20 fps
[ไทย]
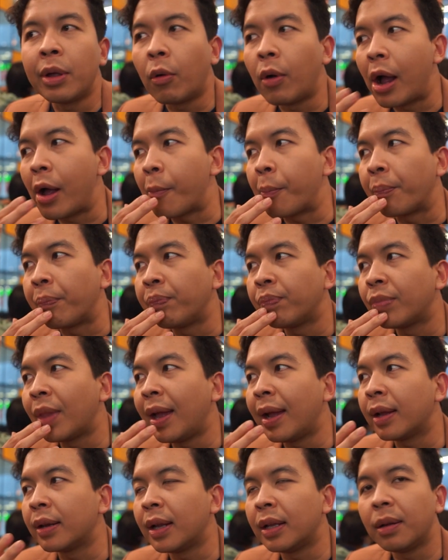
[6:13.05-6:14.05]
มีความ
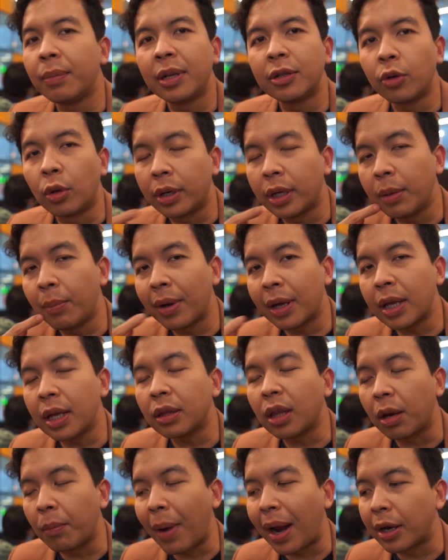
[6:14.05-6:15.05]
เด้งน่าจะเป็นส่วนที่เมื่อกี้
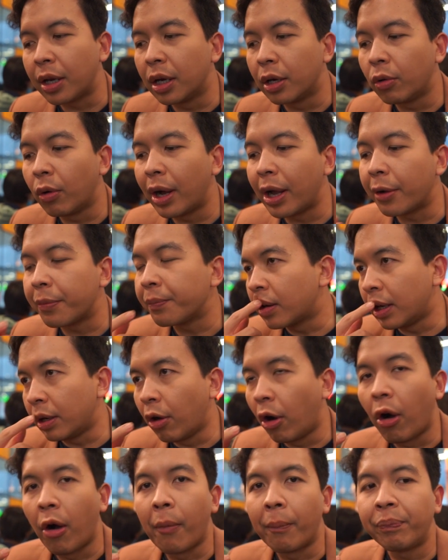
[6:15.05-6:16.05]
ติดมันเยอะด้วย กลิ่
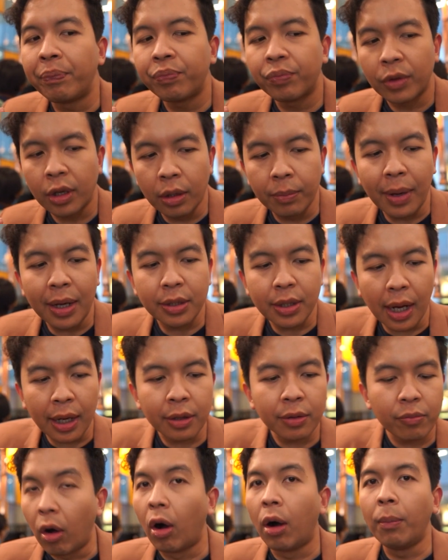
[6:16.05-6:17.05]
นหอมขึ้นมาชัด
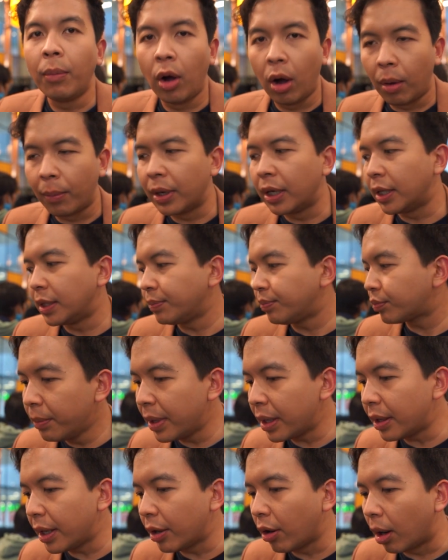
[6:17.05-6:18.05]
หอมหอมเลย
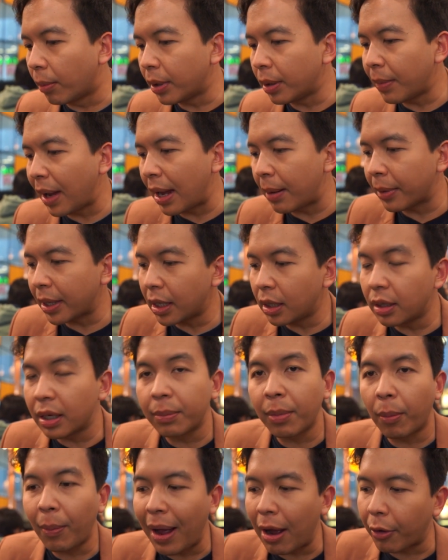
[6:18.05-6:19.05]
มีกลิ่นหอมขึ้นมาเมื่อกี้
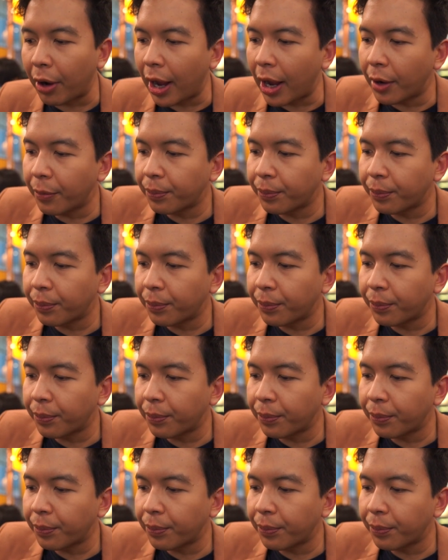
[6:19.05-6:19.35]
กินเปล่าๆนะ